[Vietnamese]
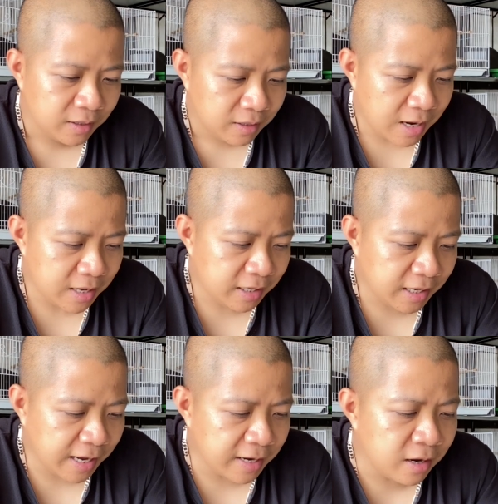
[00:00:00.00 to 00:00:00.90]
Đấy thì
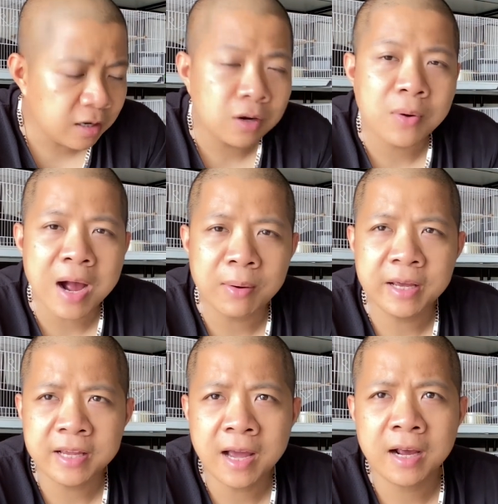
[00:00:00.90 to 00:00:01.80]
cái đơn cầu gạo
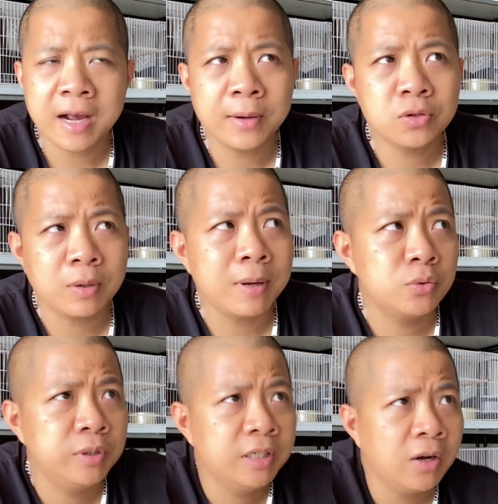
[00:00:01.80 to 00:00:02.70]
này nhá, các bác
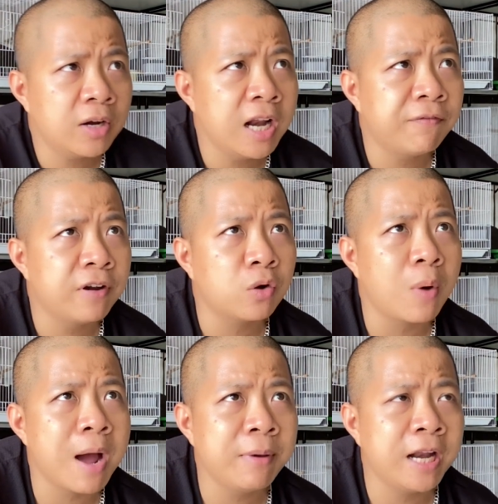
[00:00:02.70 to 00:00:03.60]
chú ý là đây là phần
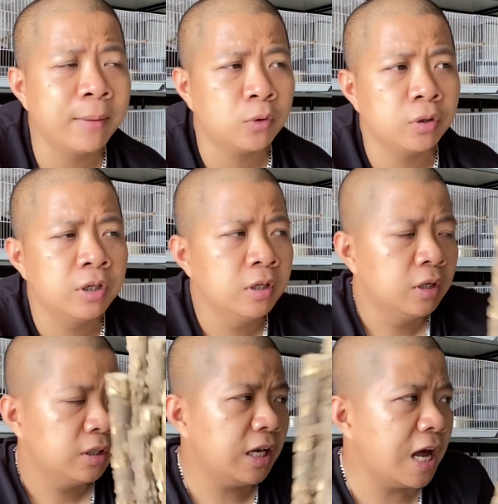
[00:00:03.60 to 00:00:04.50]
quà bên em thôi.
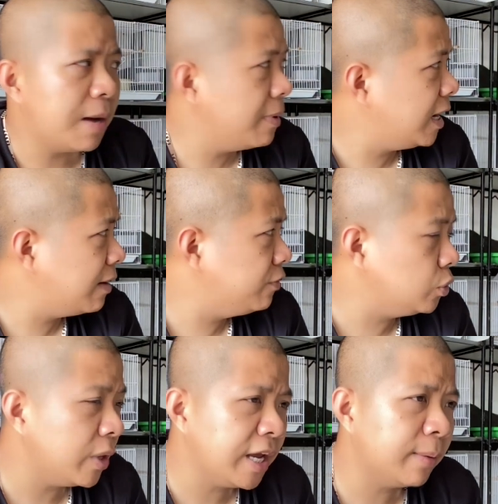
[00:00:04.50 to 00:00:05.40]
Thì là bên em ví
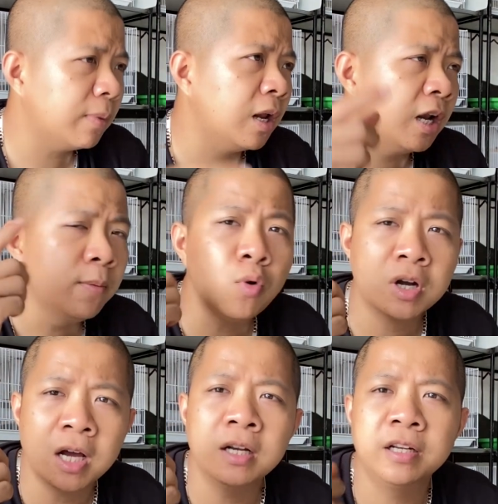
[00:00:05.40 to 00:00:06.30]
dụ anh em lấy một
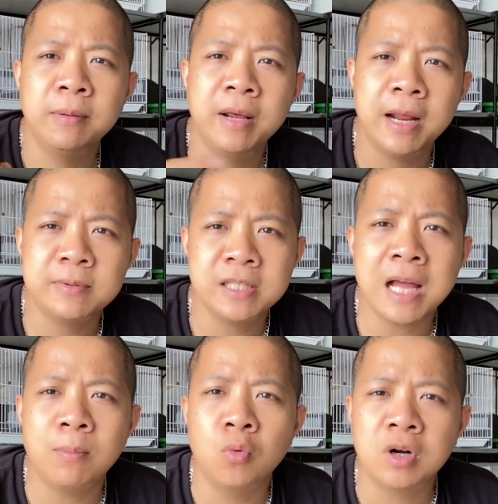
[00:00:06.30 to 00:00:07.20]
cân thì bên em sẽ
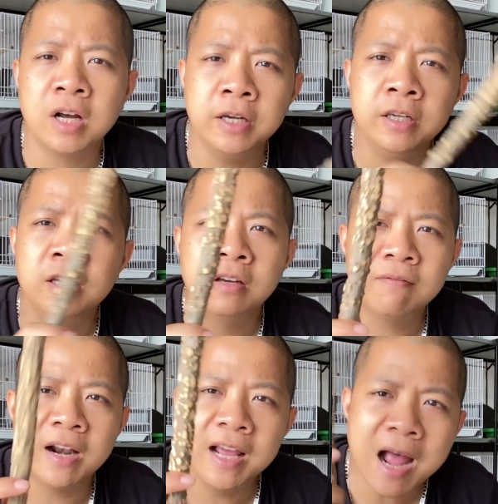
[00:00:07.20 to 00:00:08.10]
tặng một cây
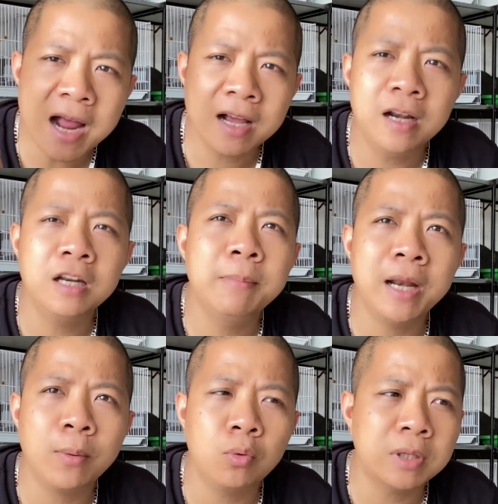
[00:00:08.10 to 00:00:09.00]
và lấy hai cân thì bên
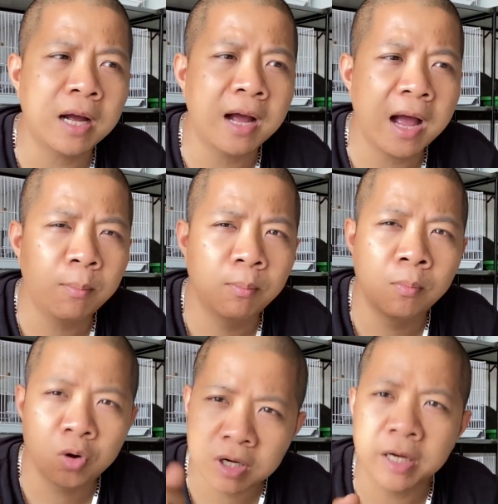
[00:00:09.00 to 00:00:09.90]
em cũng tặng
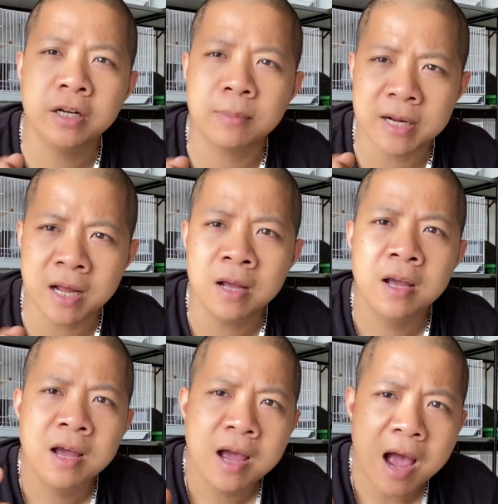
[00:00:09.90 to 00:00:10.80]
một cây đúng không nhá.
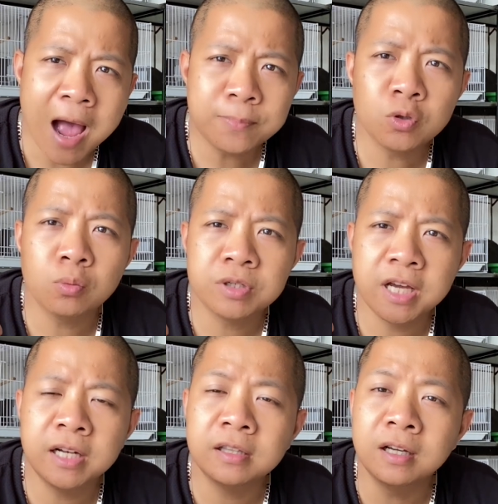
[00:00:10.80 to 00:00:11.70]
Áp dụng
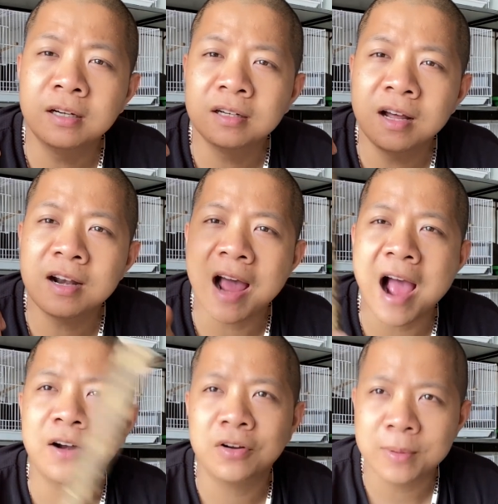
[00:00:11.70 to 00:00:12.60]
trên từng đơn
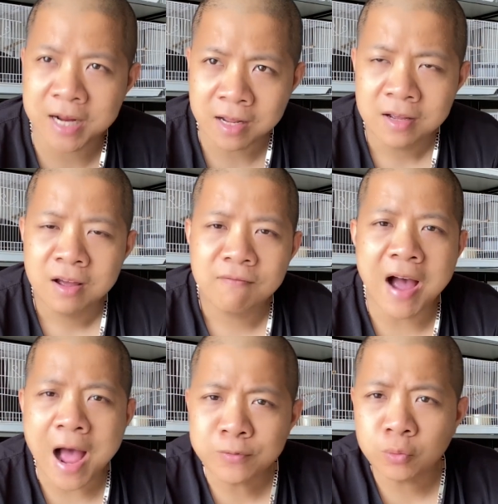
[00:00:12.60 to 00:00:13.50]
hàng các bác nhá và
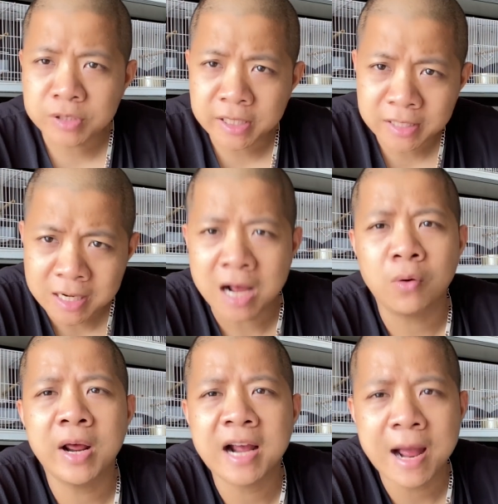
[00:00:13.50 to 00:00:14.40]
áp dụng trên tất cả các
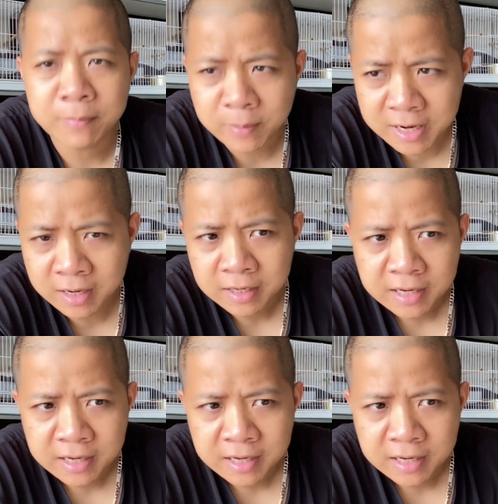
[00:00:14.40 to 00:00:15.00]
loại cám các bác nhá.